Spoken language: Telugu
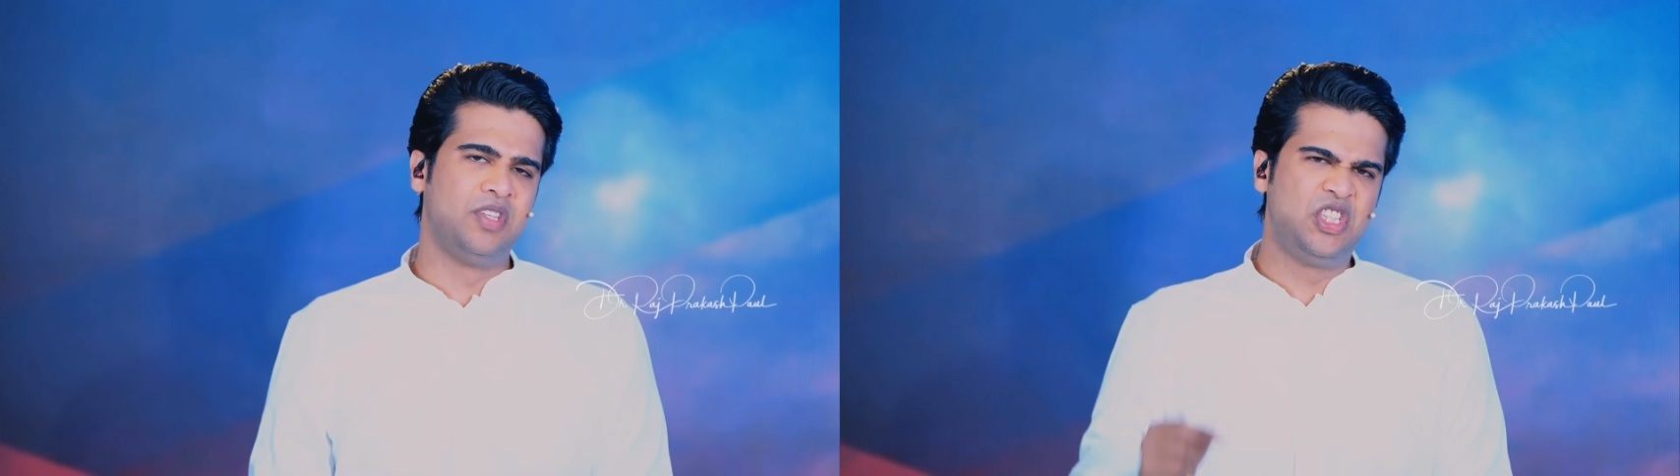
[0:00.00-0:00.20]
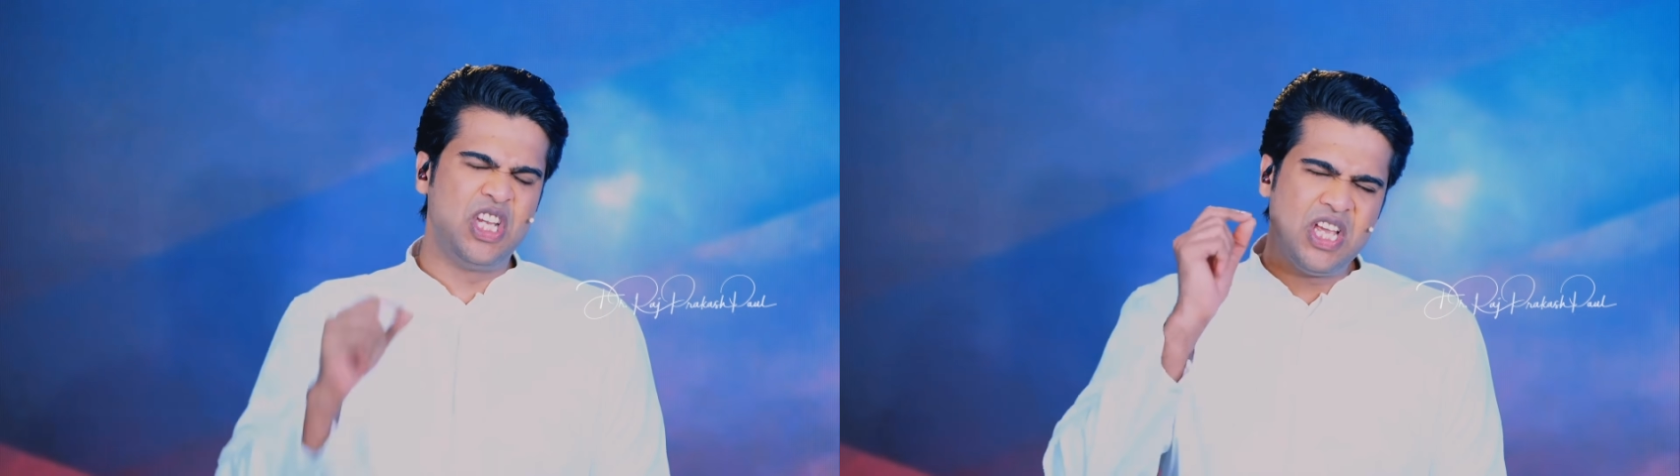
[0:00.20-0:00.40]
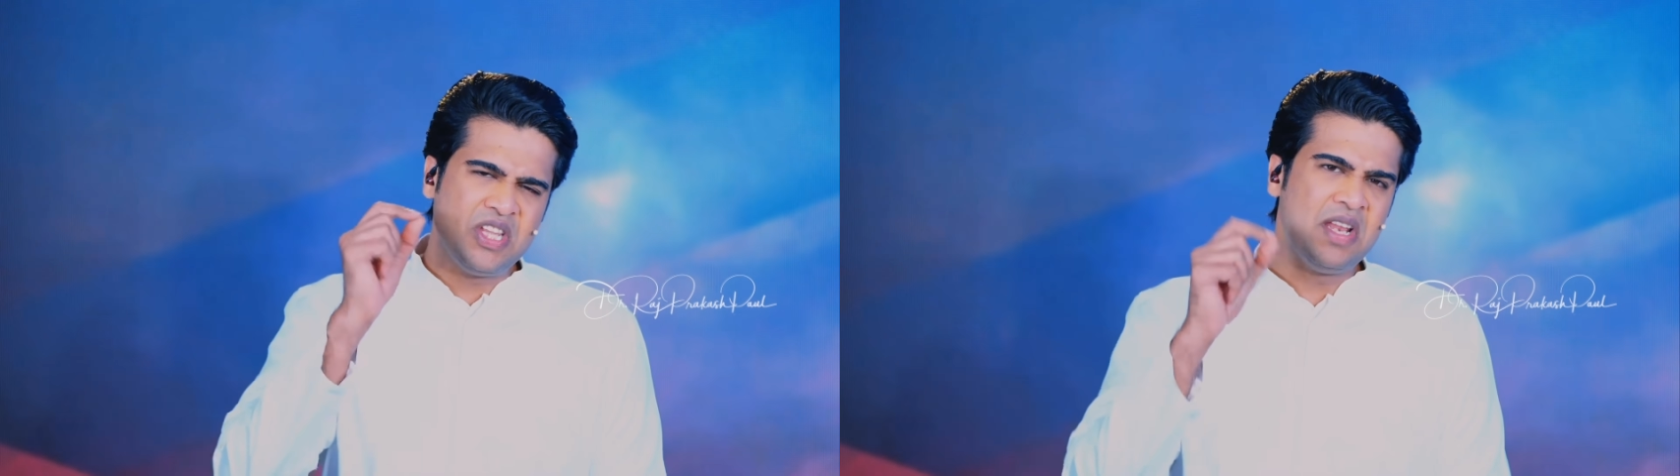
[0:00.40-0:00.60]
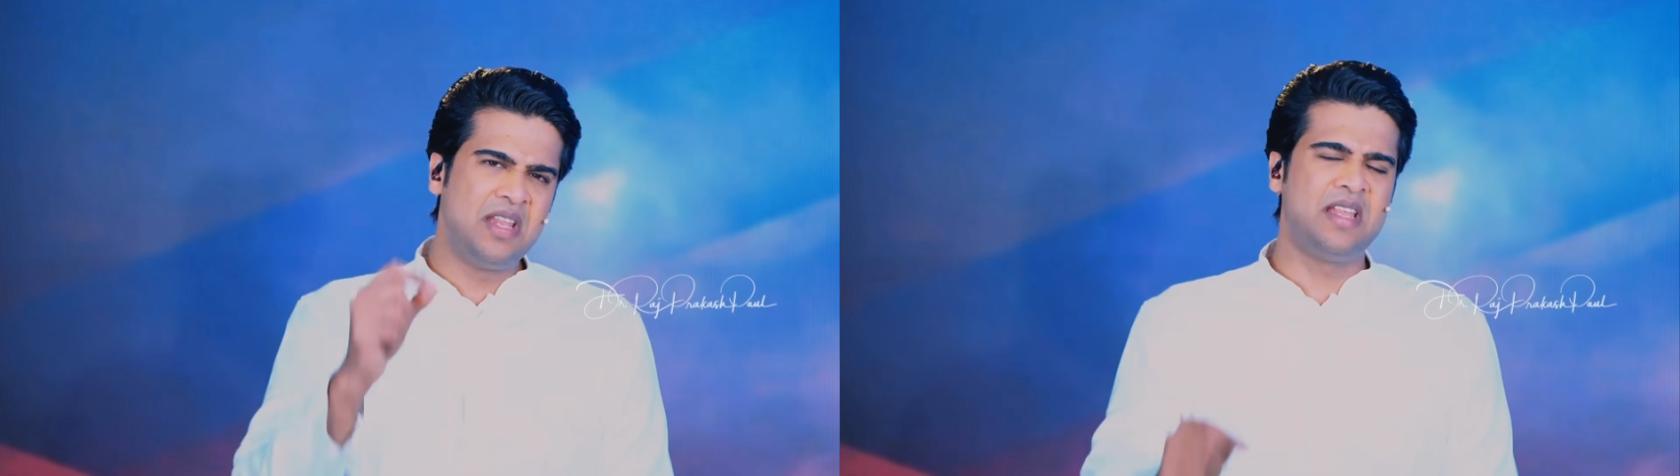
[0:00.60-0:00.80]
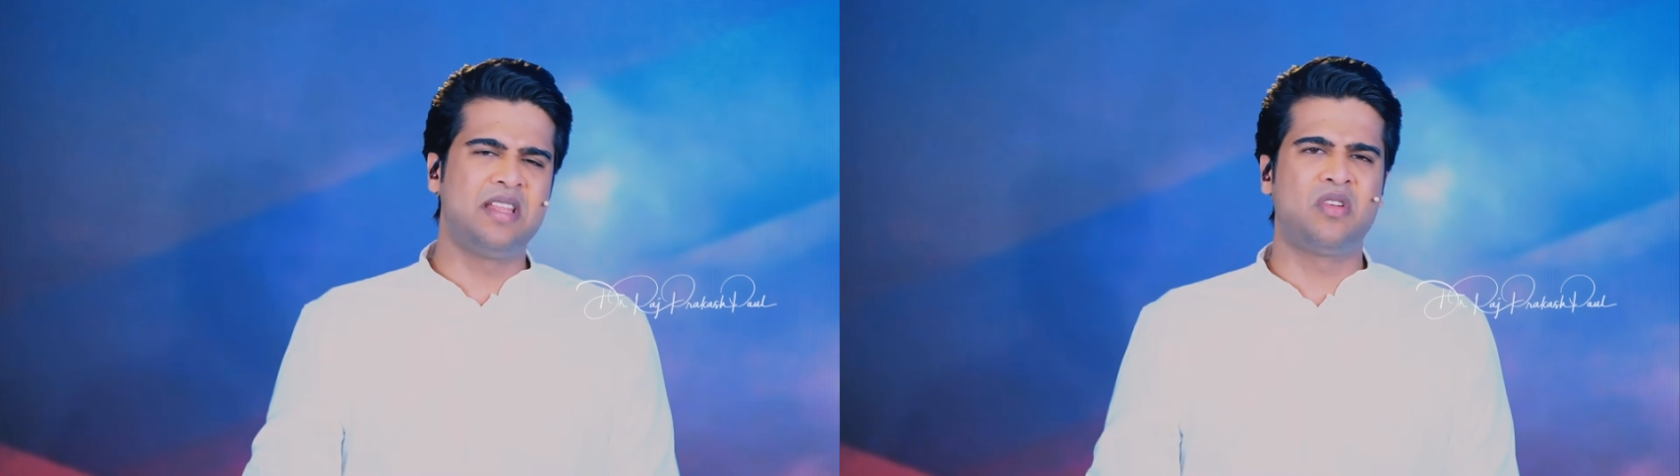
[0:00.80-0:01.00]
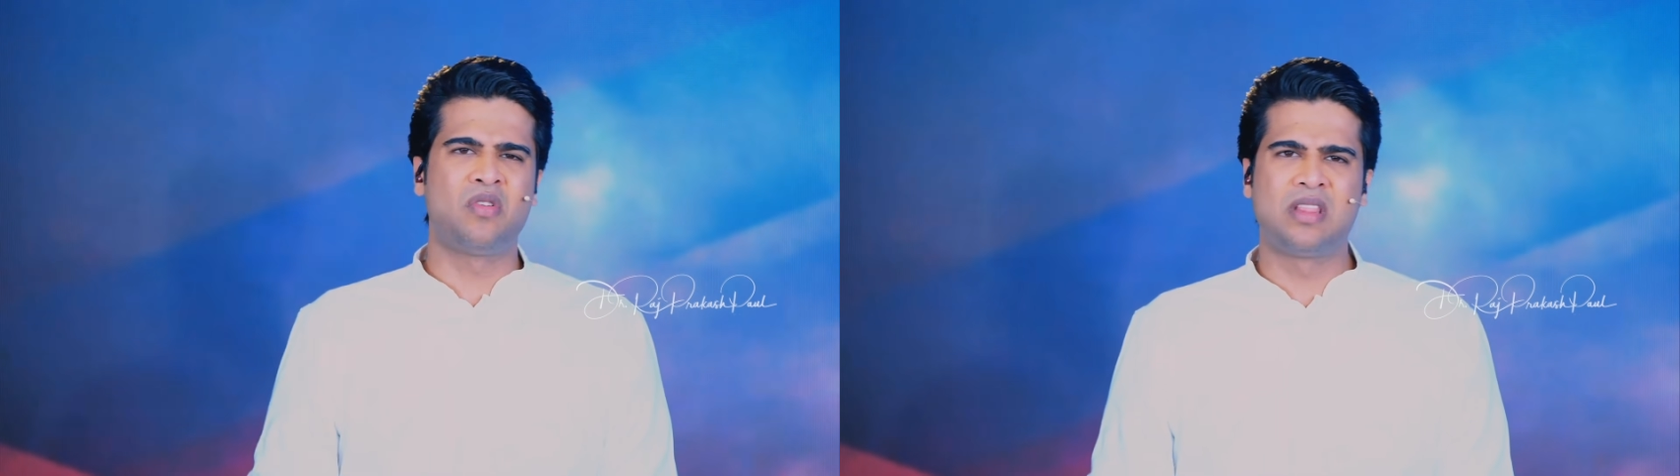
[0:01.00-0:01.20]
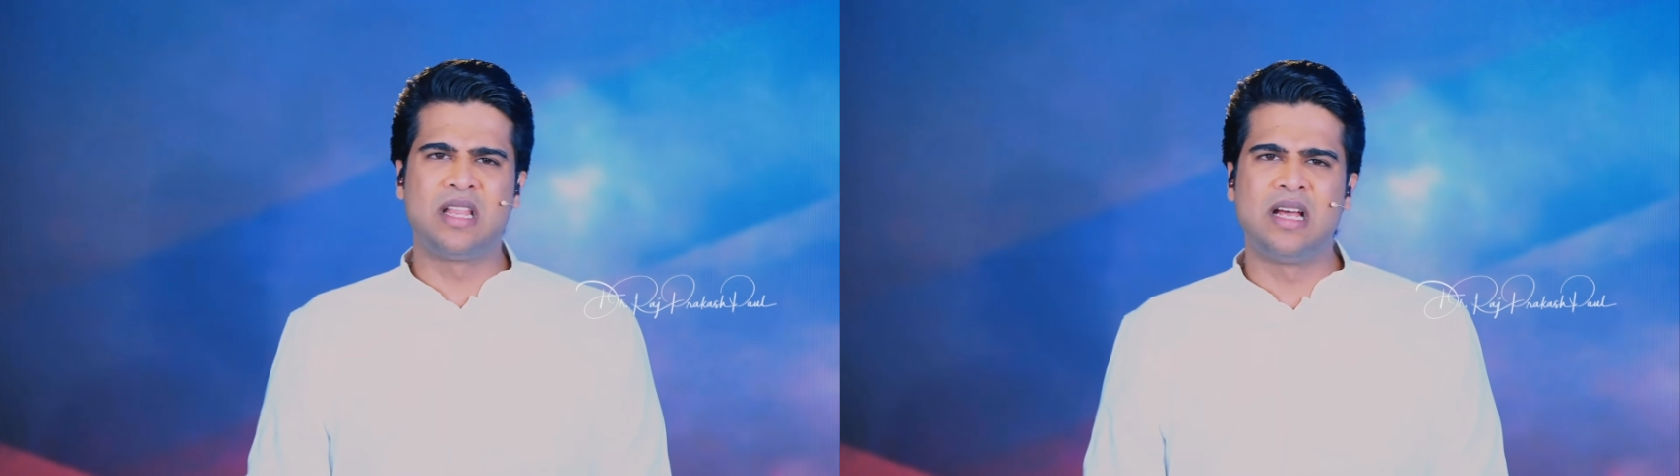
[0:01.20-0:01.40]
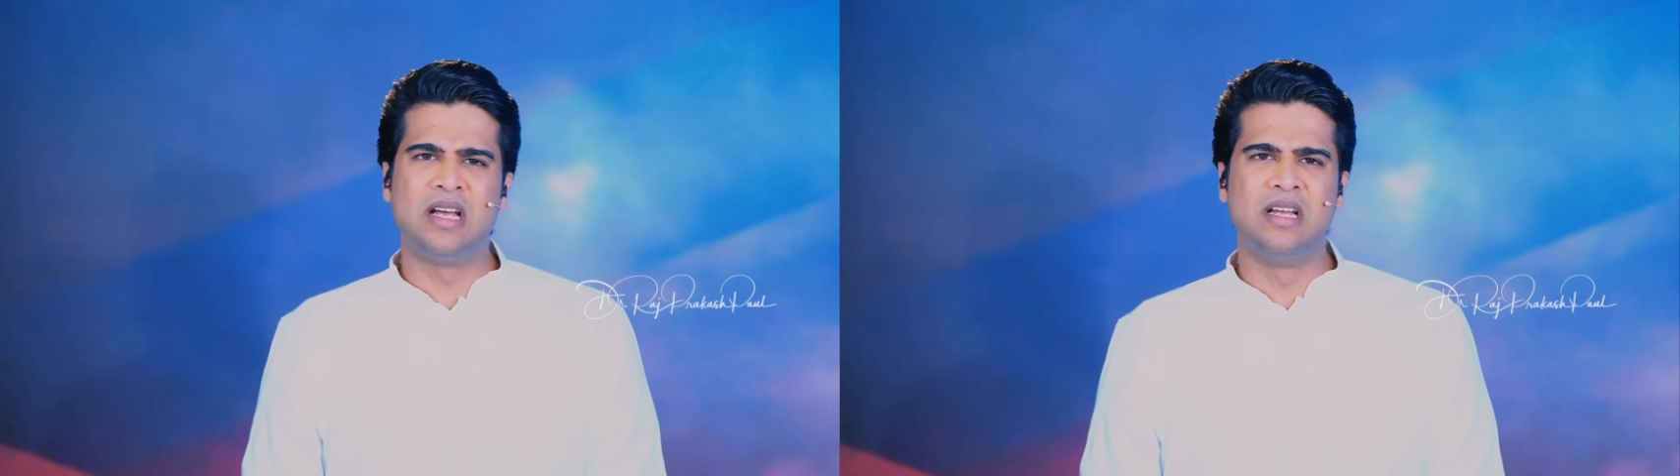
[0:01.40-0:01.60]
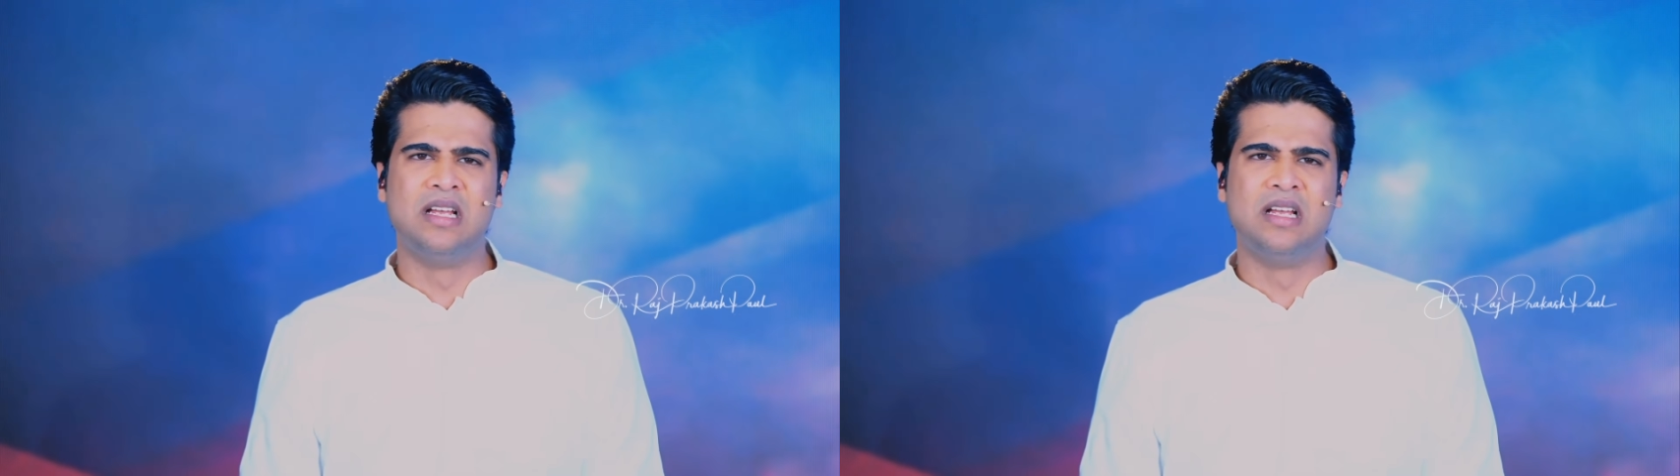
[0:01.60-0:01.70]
చేదైనది ఏదైనా ఉందా